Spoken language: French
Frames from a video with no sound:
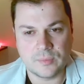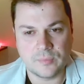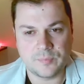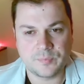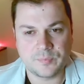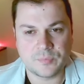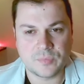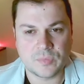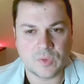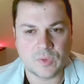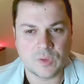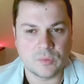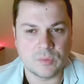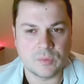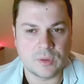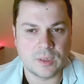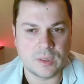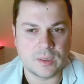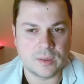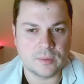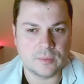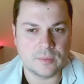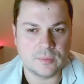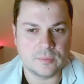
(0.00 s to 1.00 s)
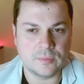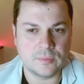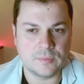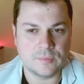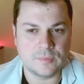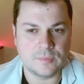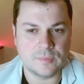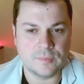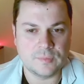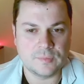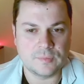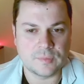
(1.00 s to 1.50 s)
Donc là,
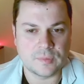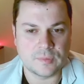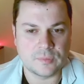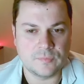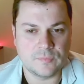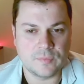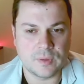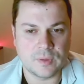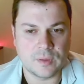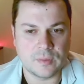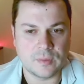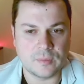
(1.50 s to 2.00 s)
ici, ça devient...